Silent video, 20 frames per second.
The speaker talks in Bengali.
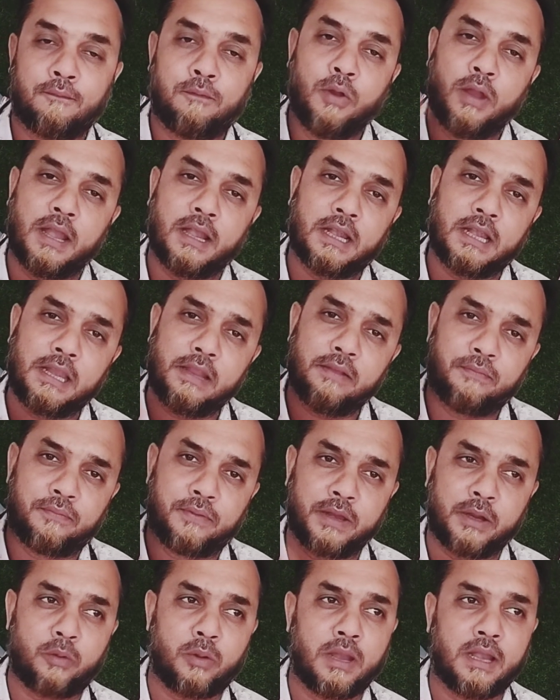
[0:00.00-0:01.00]
ফ্লুয়েন্টলি
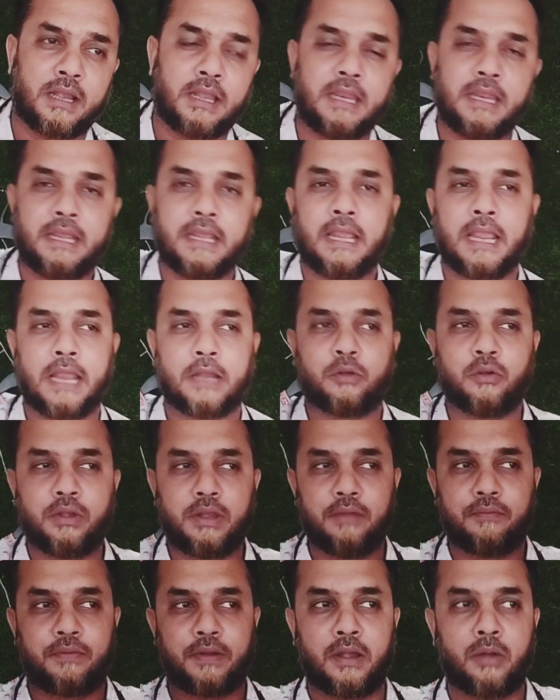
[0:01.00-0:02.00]
ফ্রিকুয়েন্টলি একটু
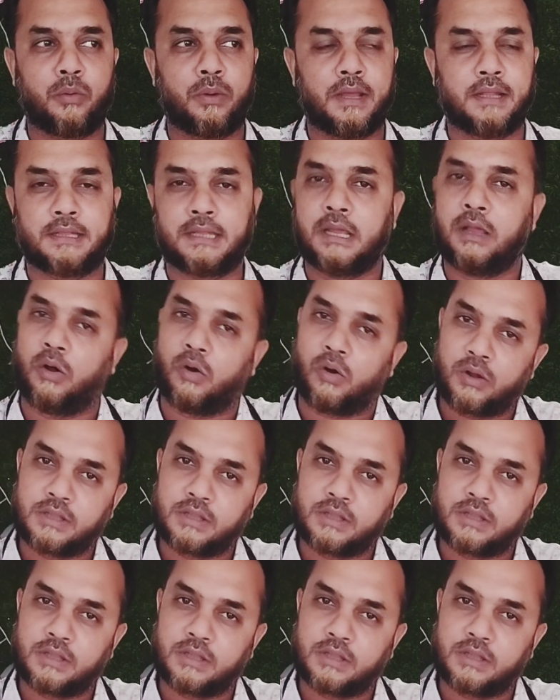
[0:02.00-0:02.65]
ডিফারেন্ট ওয়েতে